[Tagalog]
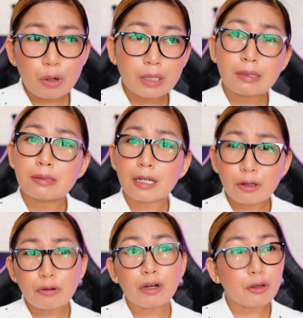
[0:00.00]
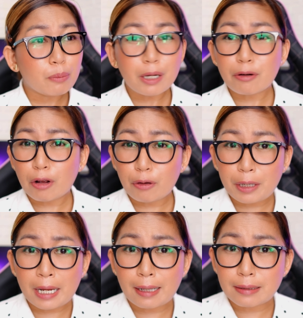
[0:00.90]
At least kayo ngayon, meron na
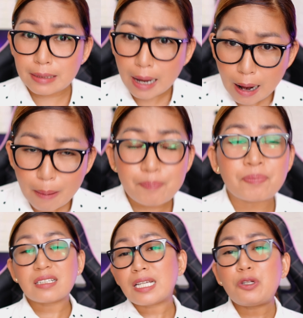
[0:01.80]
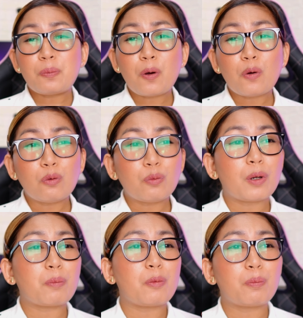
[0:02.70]
kayong heads up. Nasa inyo po kung
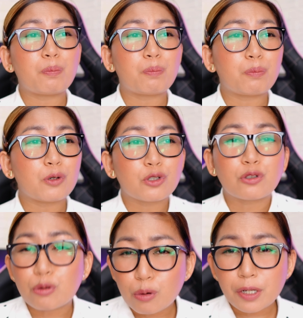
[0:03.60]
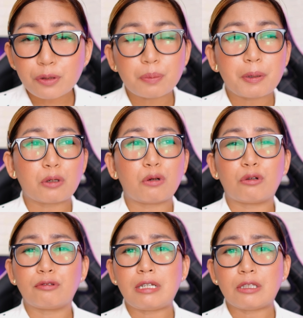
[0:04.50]
magpo push through kayo sa
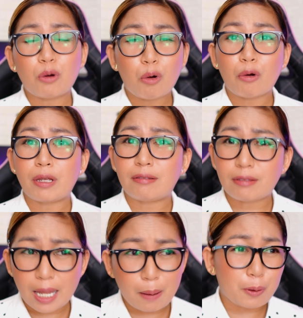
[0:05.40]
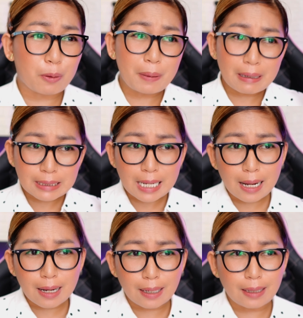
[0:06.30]
paglo-loan dito o hindi. Pero para
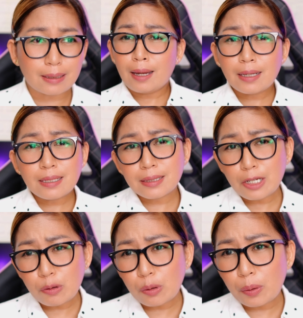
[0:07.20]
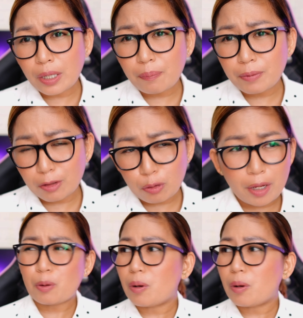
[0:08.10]
sa akin, X na yung loan app na to.